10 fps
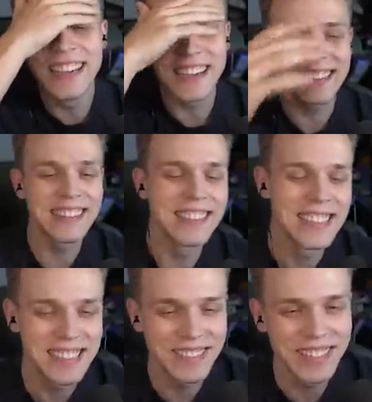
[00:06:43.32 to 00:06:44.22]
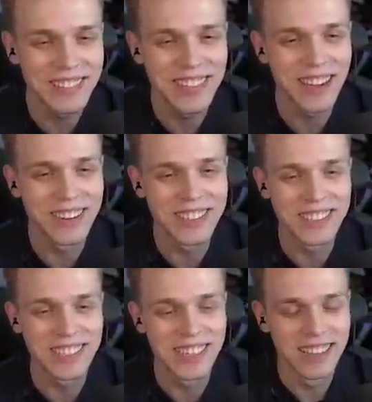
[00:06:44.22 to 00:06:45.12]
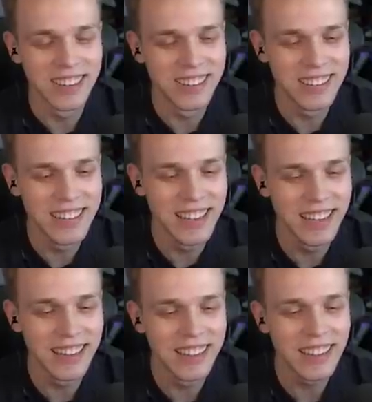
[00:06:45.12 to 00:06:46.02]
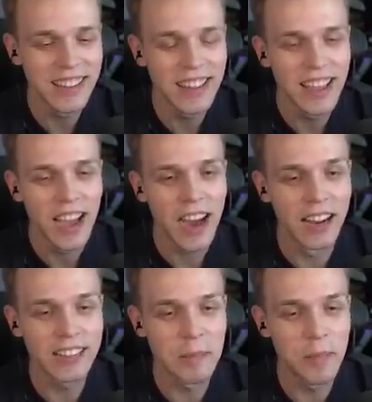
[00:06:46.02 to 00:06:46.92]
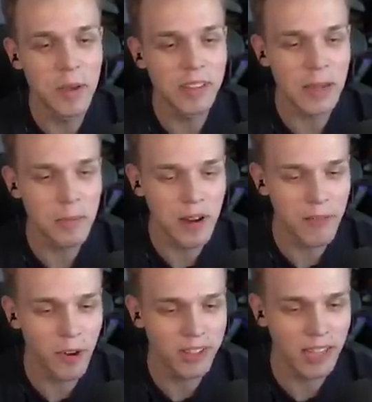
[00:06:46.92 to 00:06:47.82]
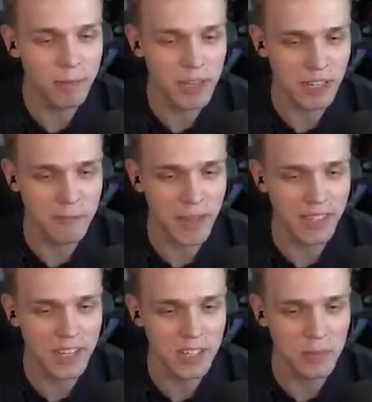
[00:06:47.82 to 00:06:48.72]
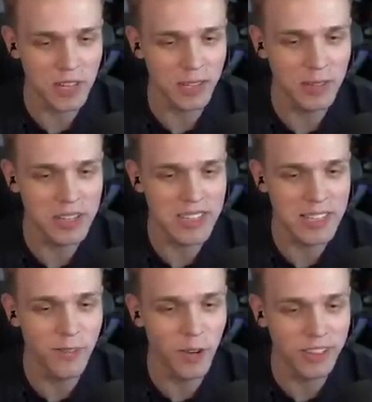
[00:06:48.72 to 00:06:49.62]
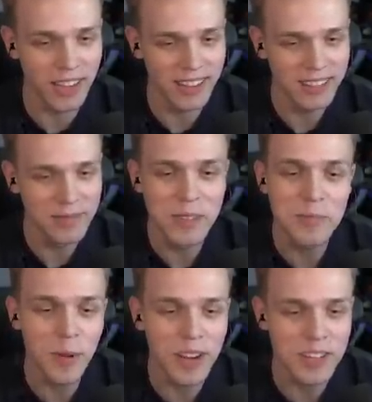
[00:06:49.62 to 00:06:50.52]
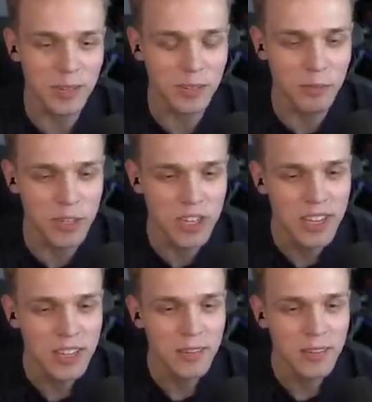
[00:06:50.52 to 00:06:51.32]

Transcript: Jest. Nie, zrób, nie udało ci się. O nie. No. Ale tam, by, tam była woda. Patrz, jak wpadniesz, to przelatujesz, jest woda. Byś poleciał... Kopię dalej, byś...